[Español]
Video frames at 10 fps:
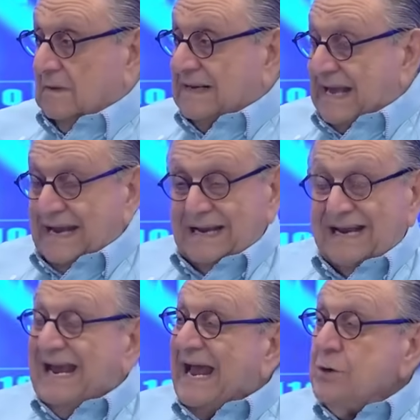
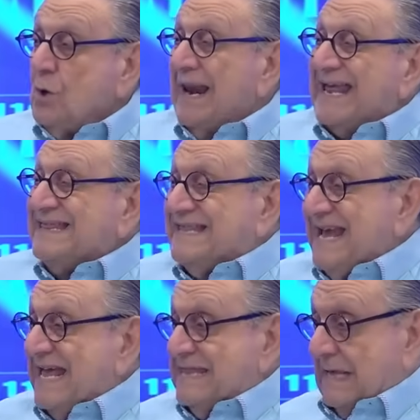que ellos la
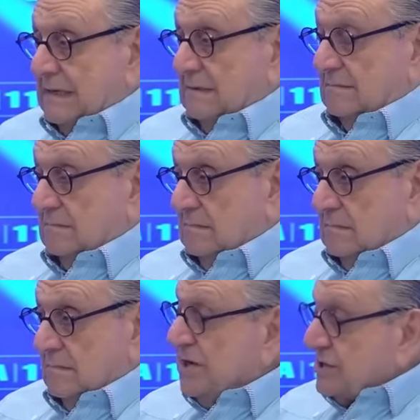entienden
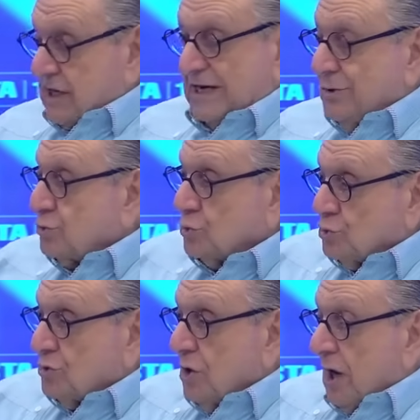y tienen sus
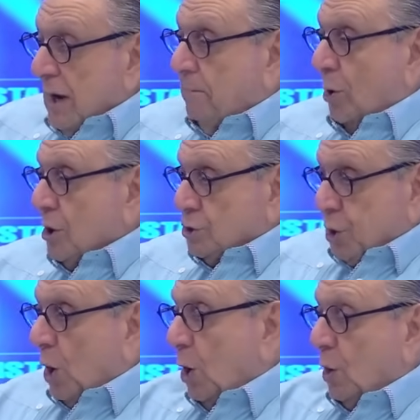
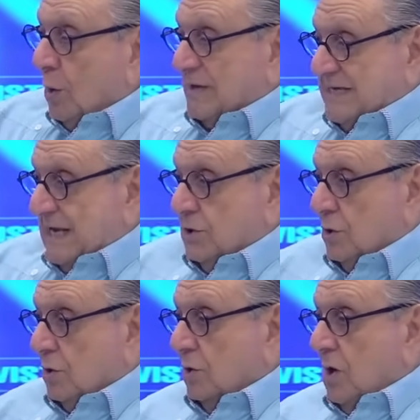politólogos
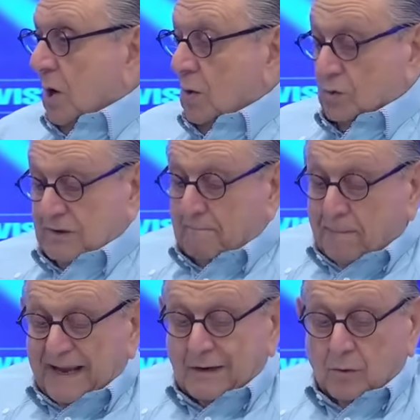haciendo cosas,
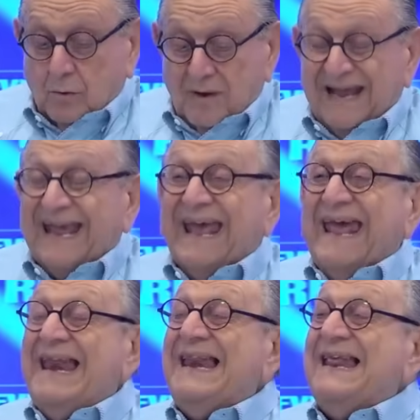pero
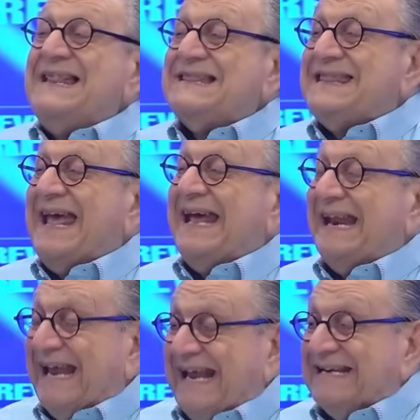el
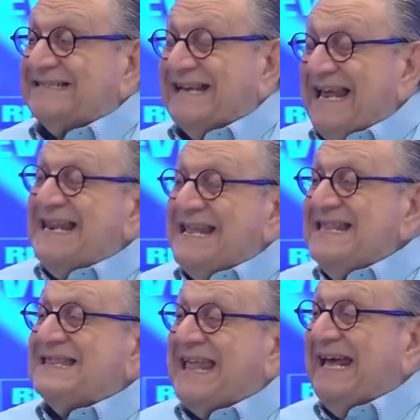interés, el
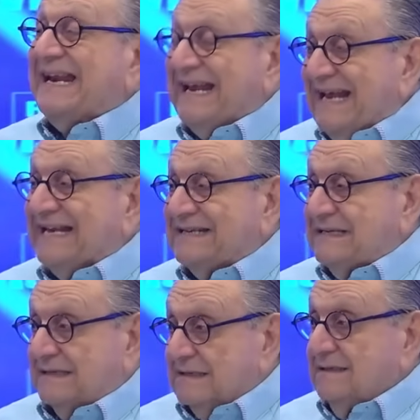
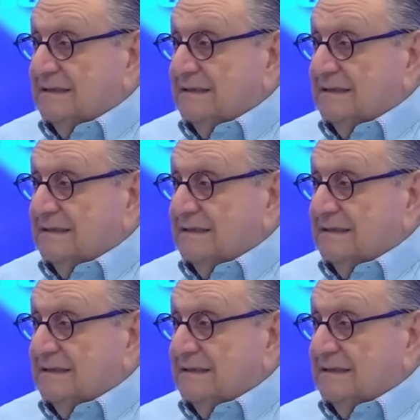interés